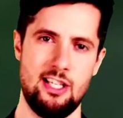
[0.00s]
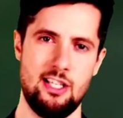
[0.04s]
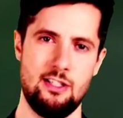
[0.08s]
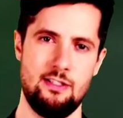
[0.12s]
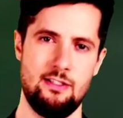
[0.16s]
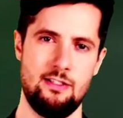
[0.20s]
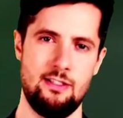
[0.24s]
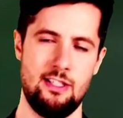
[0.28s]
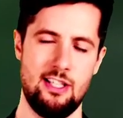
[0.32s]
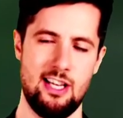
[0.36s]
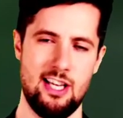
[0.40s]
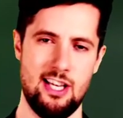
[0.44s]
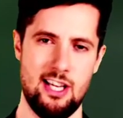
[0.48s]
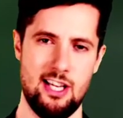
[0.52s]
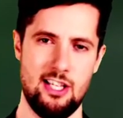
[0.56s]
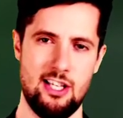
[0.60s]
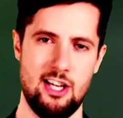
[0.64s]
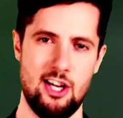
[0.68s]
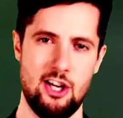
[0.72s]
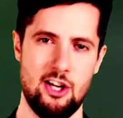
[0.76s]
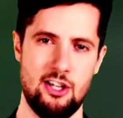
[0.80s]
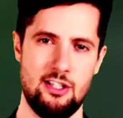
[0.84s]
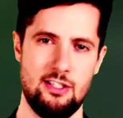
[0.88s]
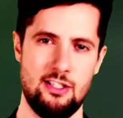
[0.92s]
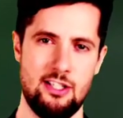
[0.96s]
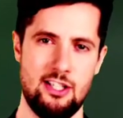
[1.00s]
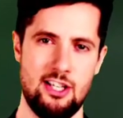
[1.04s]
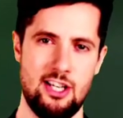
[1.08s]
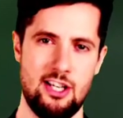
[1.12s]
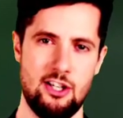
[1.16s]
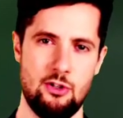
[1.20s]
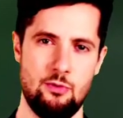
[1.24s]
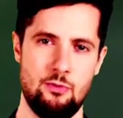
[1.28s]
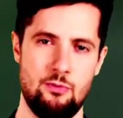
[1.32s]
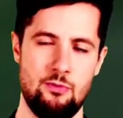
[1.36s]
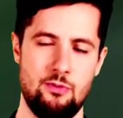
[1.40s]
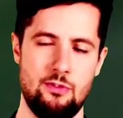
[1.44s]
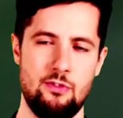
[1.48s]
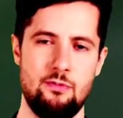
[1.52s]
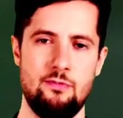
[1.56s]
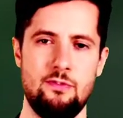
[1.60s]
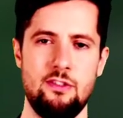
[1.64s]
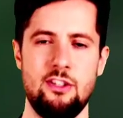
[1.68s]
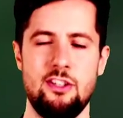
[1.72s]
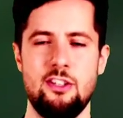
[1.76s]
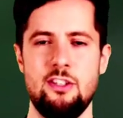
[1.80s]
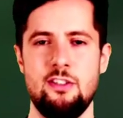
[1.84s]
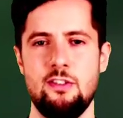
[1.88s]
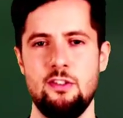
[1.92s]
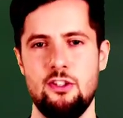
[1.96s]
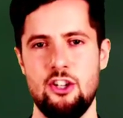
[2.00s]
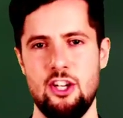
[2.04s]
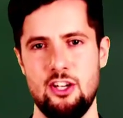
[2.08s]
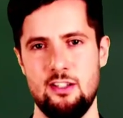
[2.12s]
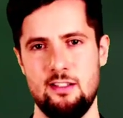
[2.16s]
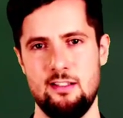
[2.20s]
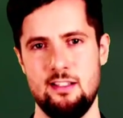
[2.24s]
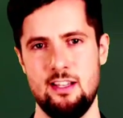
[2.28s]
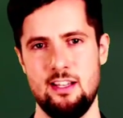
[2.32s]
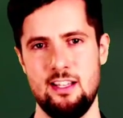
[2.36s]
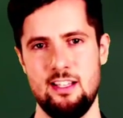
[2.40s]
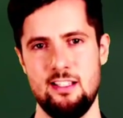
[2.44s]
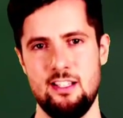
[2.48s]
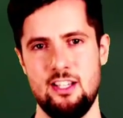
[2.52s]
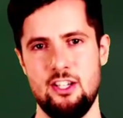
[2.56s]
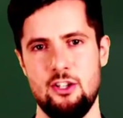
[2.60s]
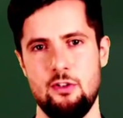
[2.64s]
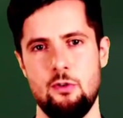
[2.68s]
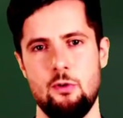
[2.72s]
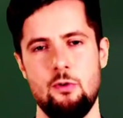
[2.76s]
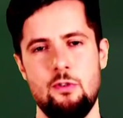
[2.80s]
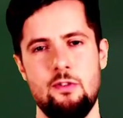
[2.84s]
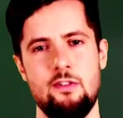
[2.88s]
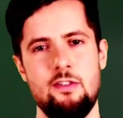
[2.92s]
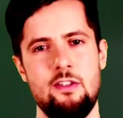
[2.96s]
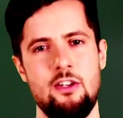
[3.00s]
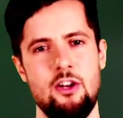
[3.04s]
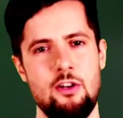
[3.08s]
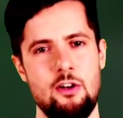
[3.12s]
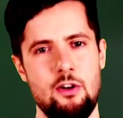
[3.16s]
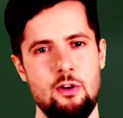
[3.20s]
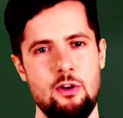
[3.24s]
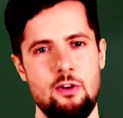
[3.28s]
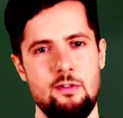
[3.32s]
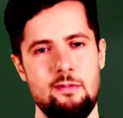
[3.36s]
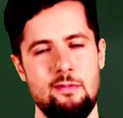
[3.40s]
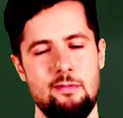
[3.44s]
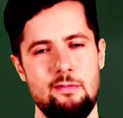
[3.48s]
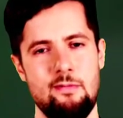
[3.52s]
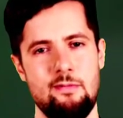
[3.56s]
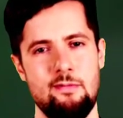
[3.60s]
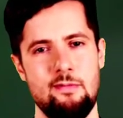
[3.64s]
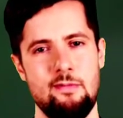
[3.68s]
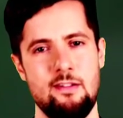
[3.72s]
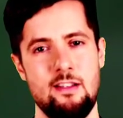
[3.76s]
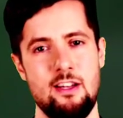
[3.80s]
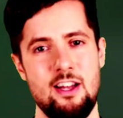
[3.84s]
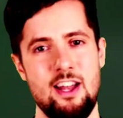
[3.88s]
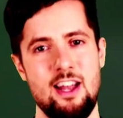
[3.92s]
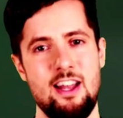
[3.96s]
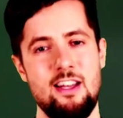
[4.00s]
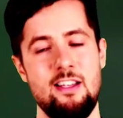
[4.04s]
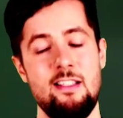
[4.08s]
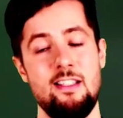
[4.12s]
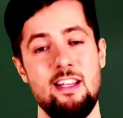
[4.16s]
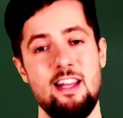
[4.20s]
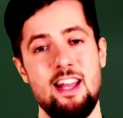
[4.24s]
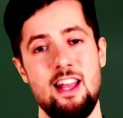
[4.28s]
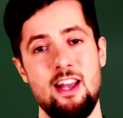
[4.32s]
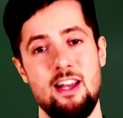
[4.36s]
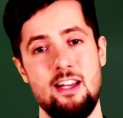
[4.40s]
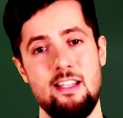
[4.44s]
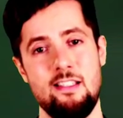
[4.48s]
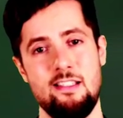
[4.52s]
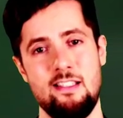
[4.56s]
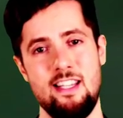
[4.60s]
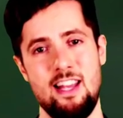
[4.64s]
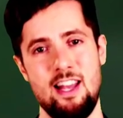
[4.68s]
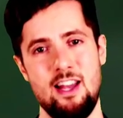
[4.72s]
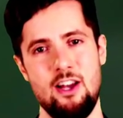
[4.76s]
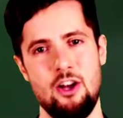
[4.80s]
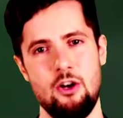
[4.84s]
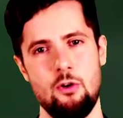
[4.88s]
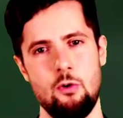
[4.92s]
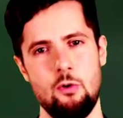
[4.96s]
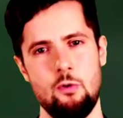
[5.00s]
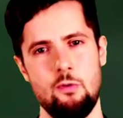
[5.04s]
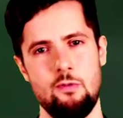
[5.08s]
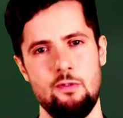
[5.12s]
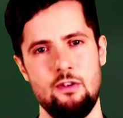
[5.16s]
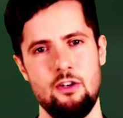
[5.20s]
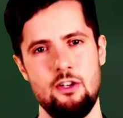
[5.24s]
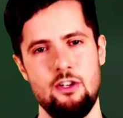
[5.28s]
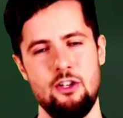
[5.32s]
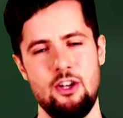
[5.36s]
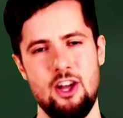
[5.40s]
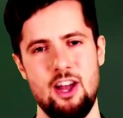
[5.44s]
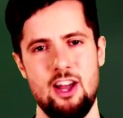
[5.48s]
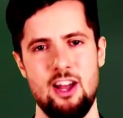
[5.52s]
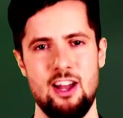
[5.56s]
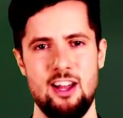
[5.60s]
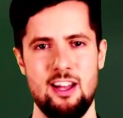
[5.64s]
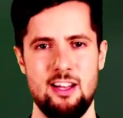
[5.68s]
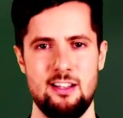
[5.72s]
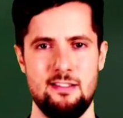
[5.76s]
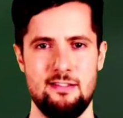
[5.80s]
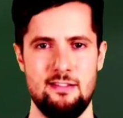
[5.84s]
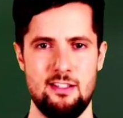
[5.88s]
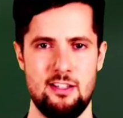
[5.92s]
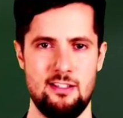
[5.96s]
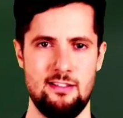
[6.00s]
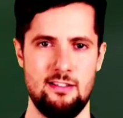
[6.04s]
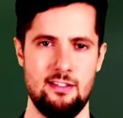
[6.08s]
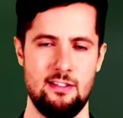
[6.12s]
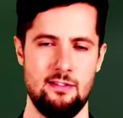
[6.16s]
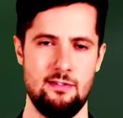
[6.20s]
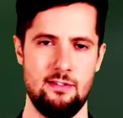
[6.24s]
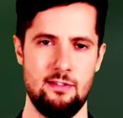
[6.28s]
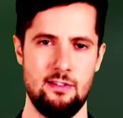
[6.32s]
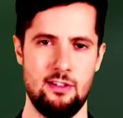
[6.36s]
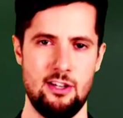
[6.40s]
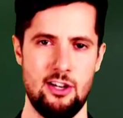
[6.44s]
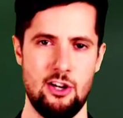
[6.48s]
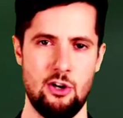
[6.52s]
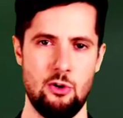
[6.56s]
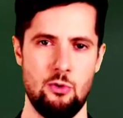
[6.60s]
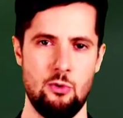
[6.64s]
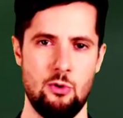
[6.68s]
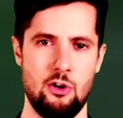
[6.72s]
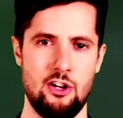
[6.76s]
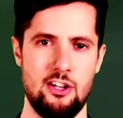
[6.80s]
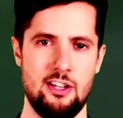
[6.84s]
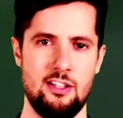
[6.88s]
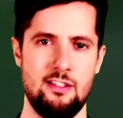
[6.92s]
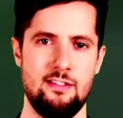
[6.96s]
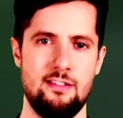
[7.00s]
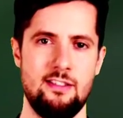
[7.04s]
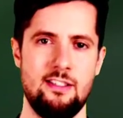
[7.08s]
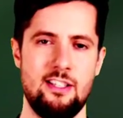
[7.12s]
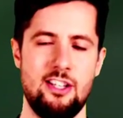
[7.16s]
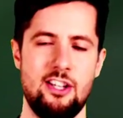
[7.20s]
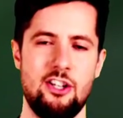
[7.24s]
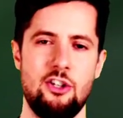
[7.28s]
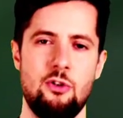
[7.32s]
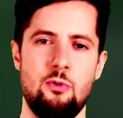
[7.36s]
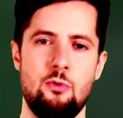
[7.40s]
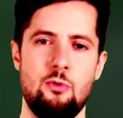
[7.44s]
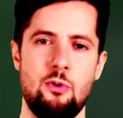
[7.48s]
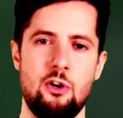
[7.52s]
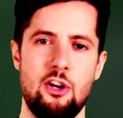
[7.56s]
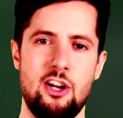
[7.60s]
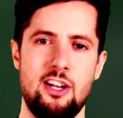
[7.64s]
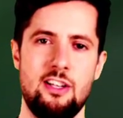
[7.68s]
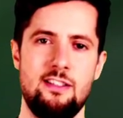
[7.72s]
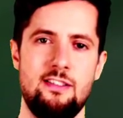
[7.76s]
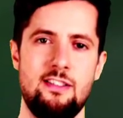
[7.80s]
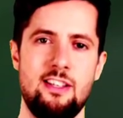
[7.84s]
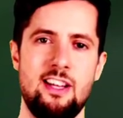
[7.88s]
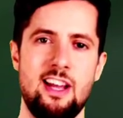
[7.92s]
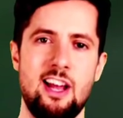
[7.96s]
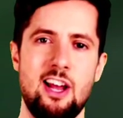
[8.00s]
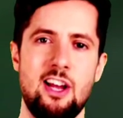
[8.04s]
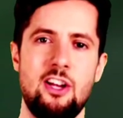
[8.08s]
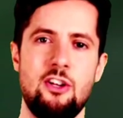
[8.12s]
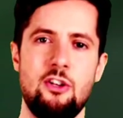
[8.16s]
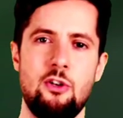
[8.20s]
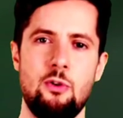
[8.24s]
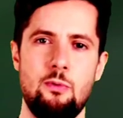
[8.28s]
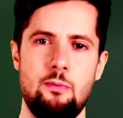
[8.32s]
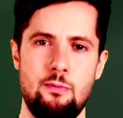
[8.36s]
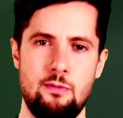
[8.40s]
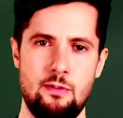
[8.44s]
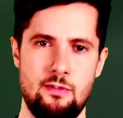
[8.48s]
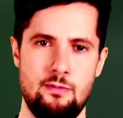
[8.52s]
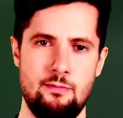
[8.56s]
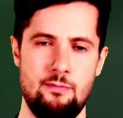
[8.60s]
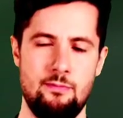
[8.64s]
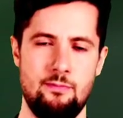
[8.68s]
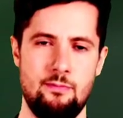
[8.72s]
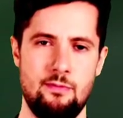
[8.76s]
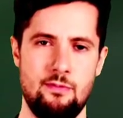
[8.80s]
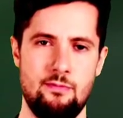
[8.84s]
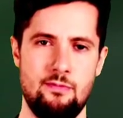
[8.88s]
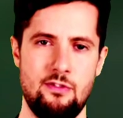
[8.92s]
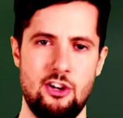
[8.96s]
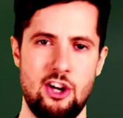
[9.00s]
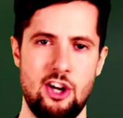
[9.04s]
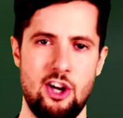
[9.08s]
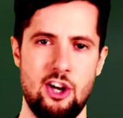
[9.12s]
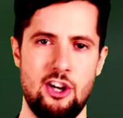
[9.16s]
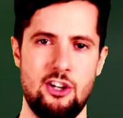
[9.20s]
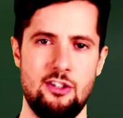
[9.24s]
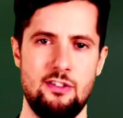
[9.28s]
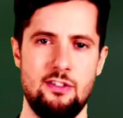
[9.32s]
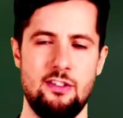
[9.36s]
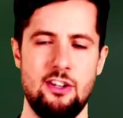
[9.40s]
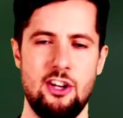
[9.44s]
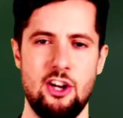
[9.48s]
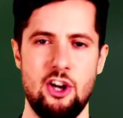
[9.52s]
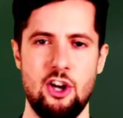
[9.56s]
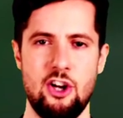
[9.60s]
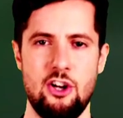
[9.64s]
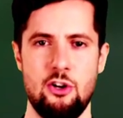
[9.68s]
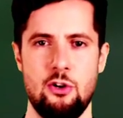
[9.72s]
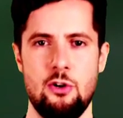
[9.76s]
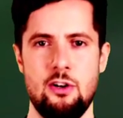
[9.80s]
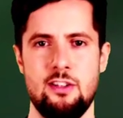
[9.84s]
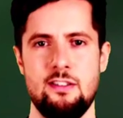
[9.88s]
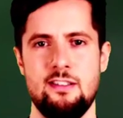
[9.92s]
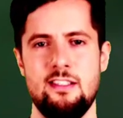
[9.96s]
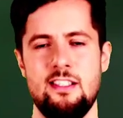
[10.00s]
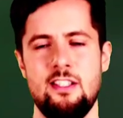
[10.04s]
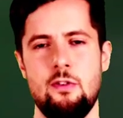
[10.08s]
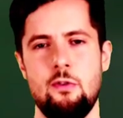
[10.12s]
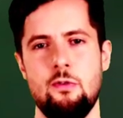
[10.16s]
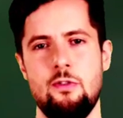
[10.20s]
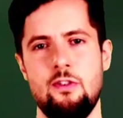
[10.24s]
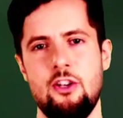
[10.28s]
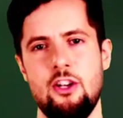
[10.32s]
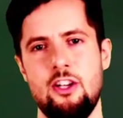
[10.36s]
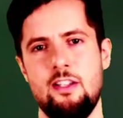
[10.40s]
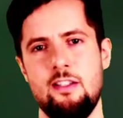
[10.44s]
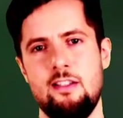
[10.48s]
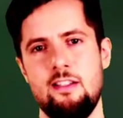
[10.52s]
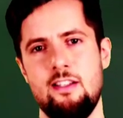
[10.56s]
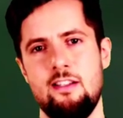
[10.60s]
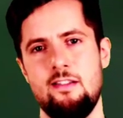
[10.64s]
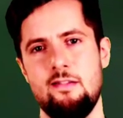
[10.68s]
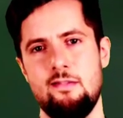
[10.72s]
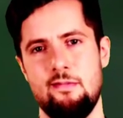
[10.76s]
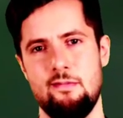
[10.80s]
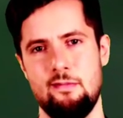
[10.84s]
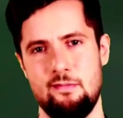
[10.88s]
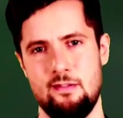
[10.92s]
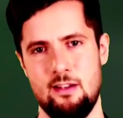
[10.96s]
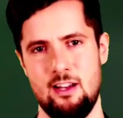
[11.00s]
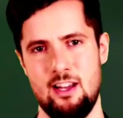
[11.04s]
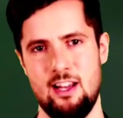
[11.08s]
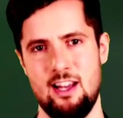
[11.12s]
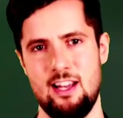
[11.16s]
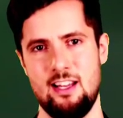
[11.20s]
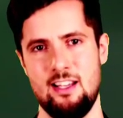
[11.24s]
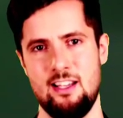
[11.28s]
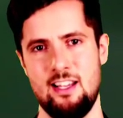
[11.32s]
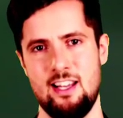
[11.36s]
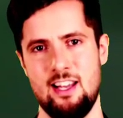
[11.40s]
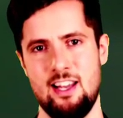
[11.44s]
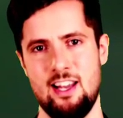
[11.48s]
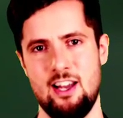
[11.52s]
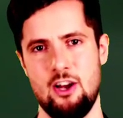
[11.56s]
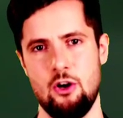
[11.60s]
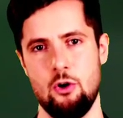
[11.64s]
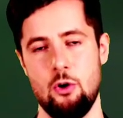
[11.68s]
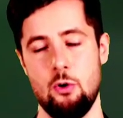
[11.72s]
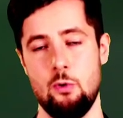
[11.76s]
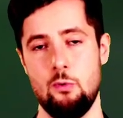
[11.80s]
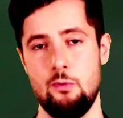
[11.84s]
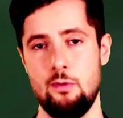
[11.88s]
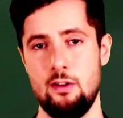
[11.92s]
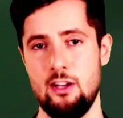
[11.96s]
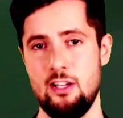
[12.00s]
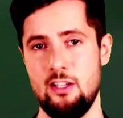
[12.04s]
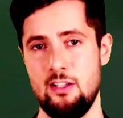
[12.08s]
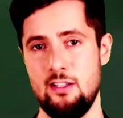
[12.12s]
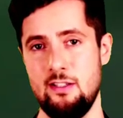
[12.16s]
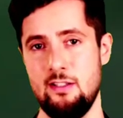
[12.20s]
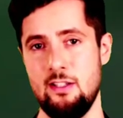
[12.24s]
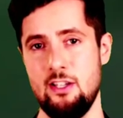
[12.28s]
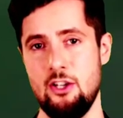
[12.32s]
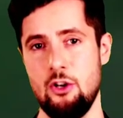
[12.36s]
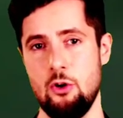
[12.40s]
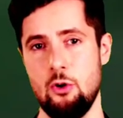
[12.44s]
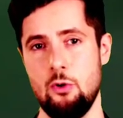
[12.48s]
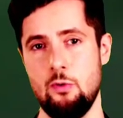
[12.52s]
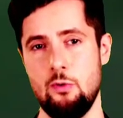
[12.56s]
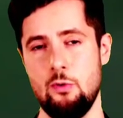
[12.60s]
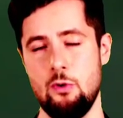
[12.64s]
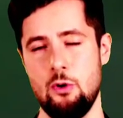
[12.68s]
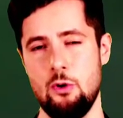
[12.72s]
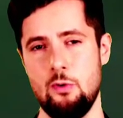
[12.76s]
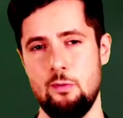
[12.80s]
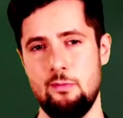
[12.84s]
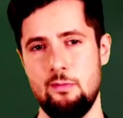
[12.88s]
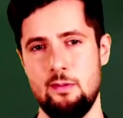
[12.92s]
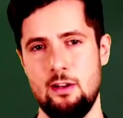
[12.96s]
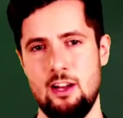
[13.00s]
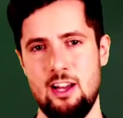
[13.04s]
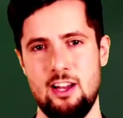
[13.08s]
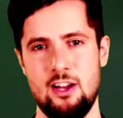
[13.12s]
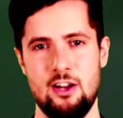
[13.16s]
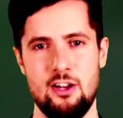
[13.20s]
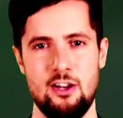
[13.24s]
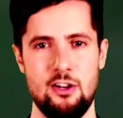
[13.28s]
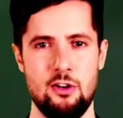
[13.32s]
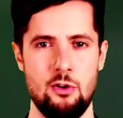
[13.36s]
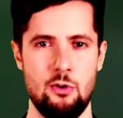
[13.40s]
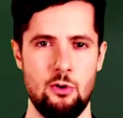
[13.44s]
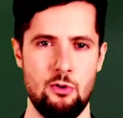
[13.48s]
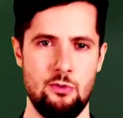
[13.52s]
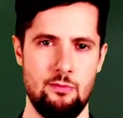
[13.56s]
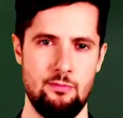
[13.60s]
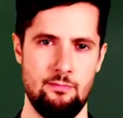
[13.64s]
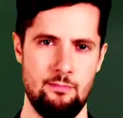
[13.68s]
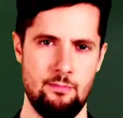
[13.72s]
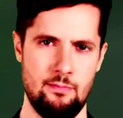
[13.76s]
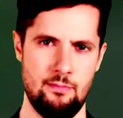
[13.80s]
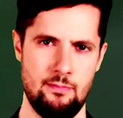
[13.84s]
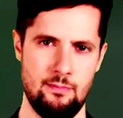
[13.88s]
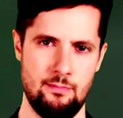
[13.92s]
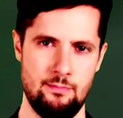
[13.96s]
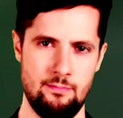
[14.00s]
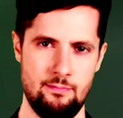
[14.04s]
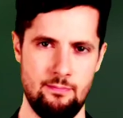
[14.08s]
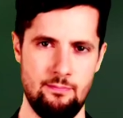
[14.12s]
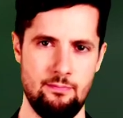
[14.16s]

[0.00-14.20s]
أنا أحياء في الجنة نرزق لئلا يزهدوا في الجهاد وينكلوا عن الحرب فقال الله عز وجل أنا أبلغهم عنكم